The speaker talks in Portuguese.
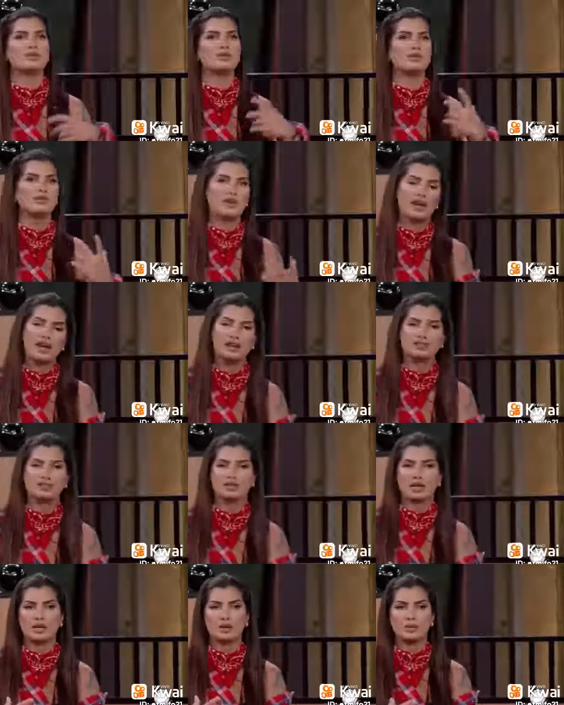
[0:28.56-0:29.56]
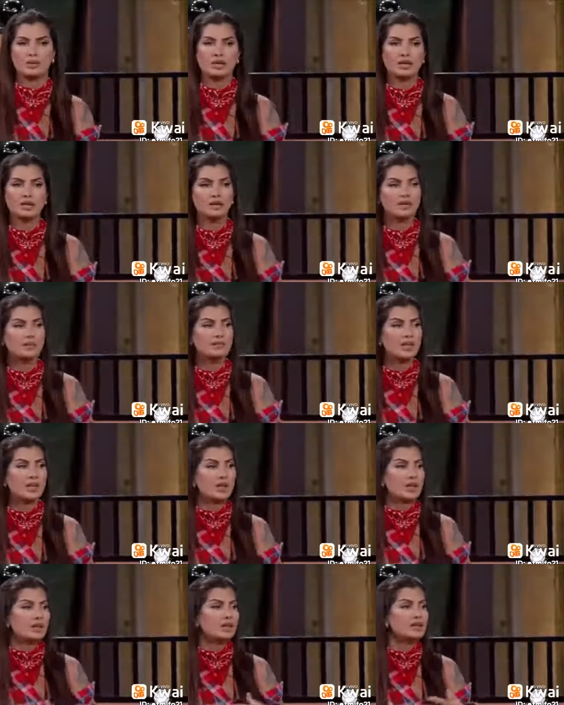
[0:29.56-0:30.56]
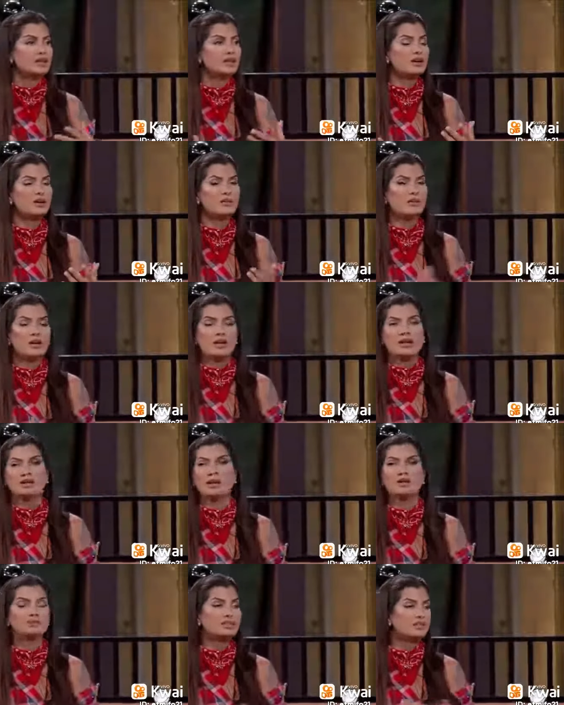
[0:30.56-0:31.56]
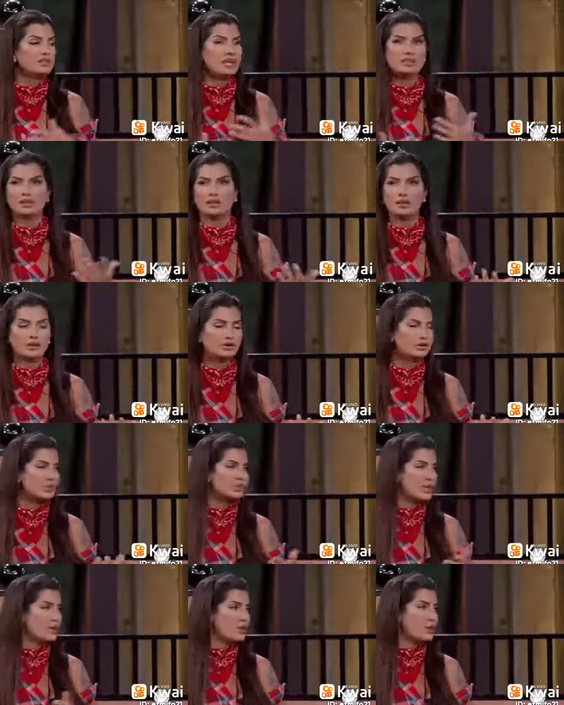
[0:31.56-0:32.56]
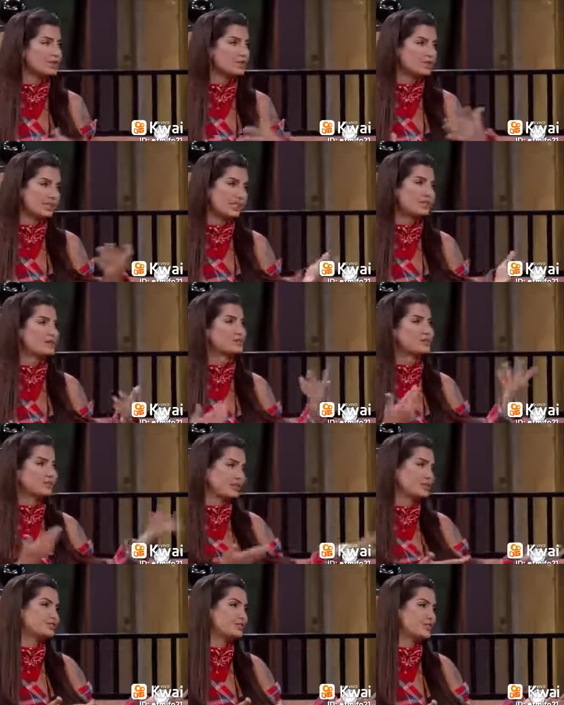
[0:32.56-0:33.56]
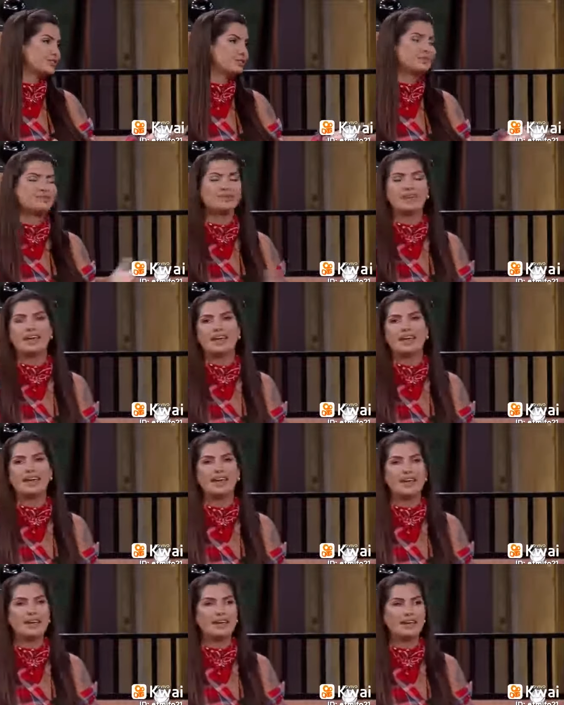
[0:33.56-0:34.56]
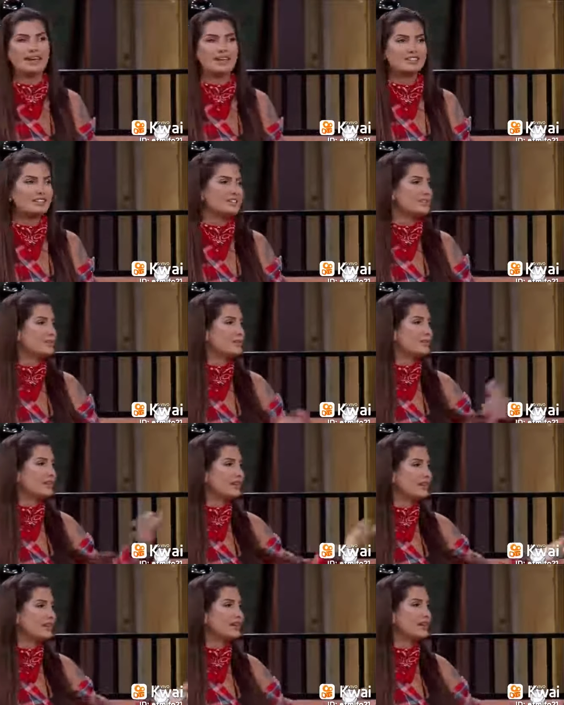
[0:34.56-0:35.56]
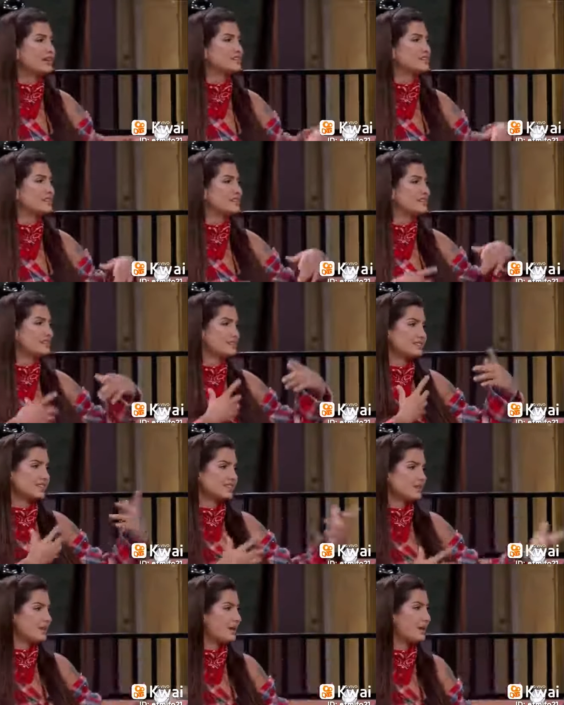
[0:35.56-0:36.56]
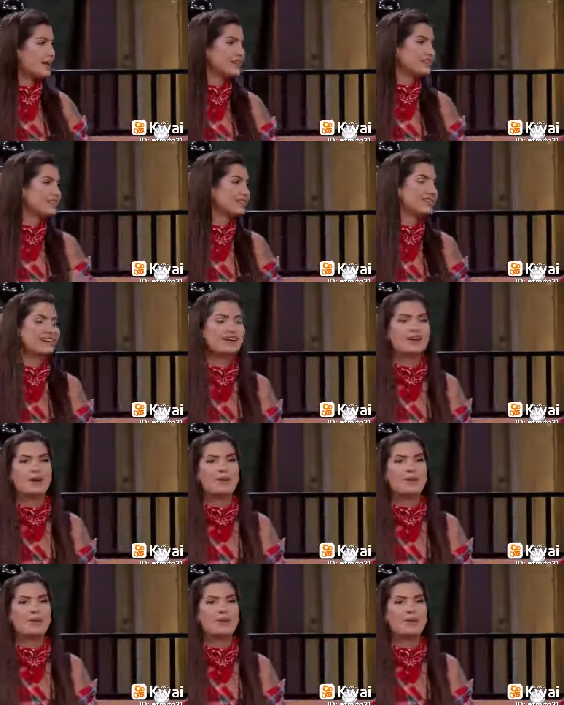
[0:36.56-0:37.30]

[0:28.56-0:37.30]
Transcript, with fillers: quem eu converso, quem eu brinco. Então, não tenho nada contra, sabe que eu gosto muito dele, mas não tá no Dinho. É, a gente brinca, a gente se respeita,